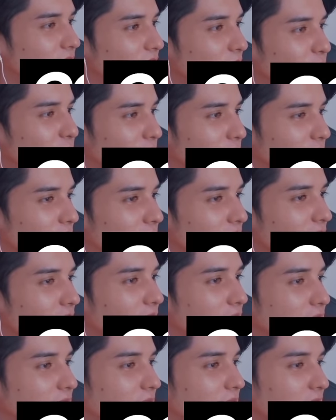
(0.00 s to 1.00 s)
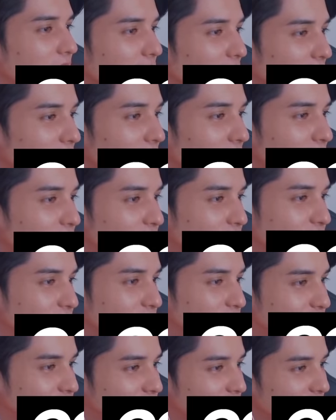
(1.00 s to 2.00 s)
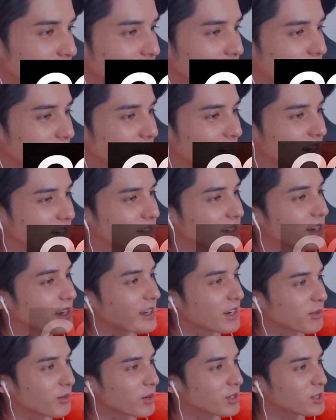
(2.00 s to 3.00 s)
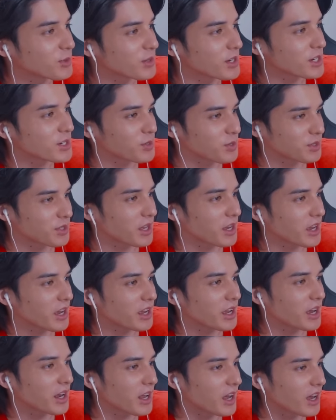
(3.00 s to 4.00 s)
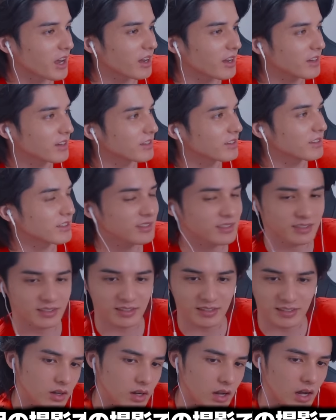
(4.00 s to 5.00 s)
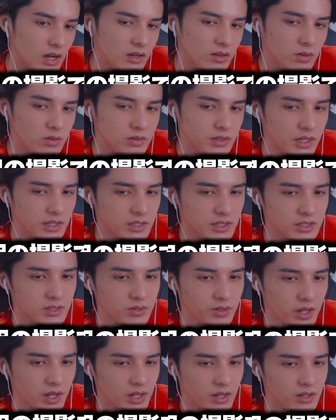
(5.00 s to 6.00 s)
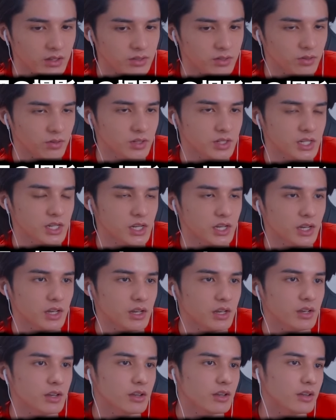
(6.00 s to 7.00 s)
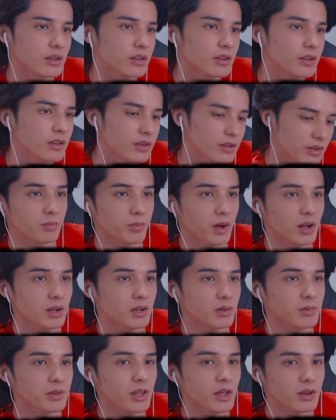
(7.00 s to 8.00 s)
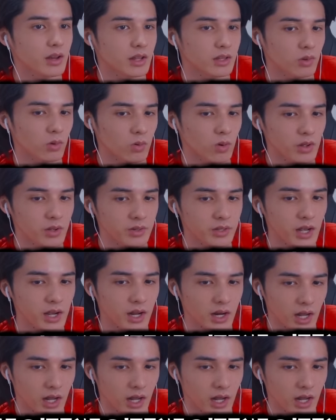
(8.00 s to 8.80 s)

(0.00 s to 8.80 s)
カップ出たかったな最近格ゲーのモチベーション高いから韓国なんですよねその時期番組ではねどこ行くだか